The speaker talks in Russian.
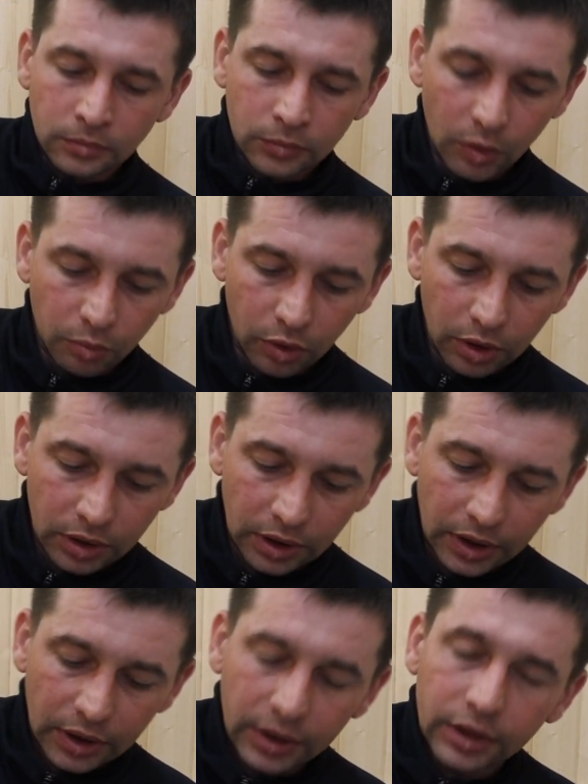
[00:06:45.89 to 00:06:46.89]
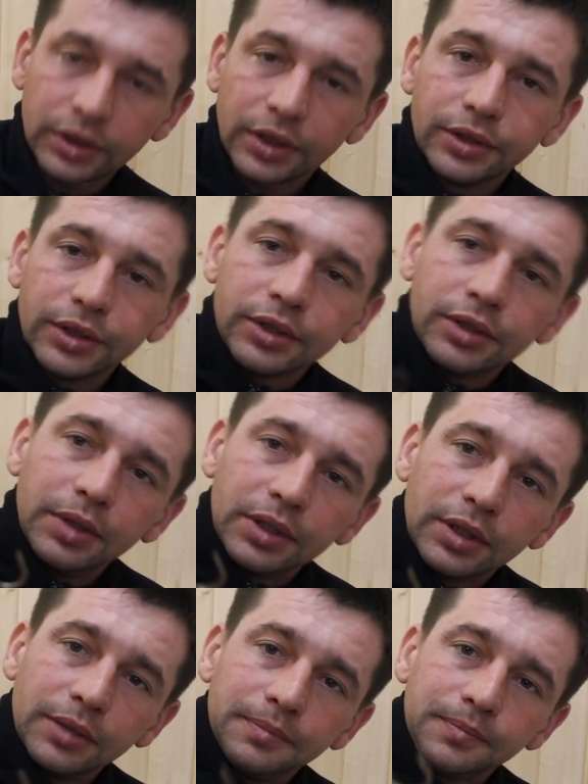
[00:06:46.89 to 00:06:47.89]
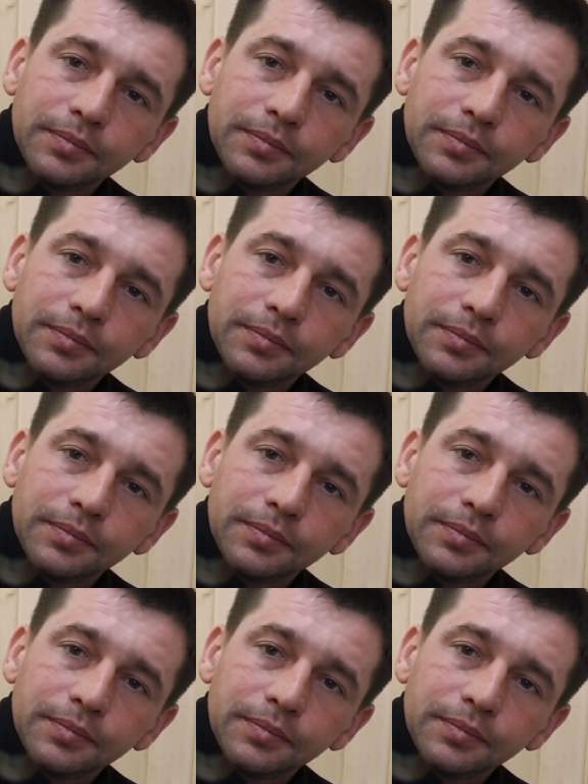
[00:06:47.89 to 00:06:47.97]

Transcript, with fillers: Ну, более такие яркие расцветки.